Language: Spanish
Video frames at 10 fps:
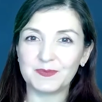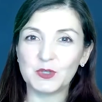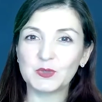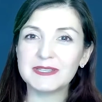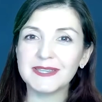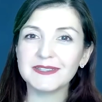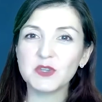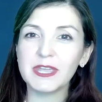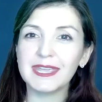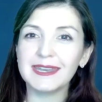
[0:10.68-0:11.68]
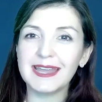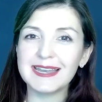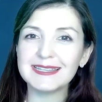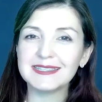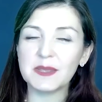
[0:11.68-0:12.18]
noticias
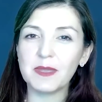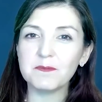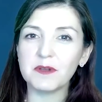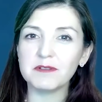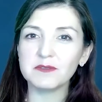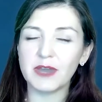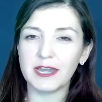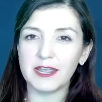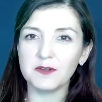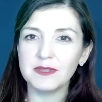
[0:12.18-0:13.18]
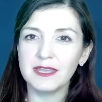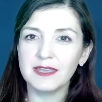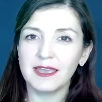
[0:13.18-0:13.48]
originales de Maine Public Radio,